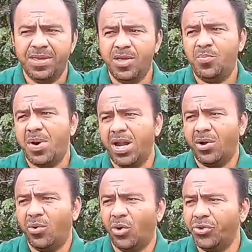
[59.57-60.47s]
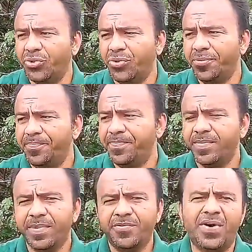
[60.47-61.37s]
e para outro
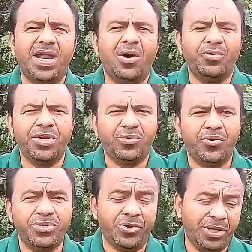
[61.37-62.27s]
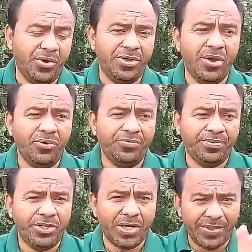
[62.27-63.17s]
falar outra coisa. Eu, eu
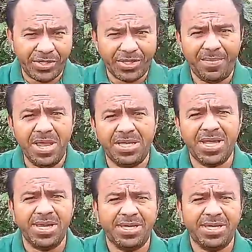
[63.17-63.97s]
deixa, deixar bem claro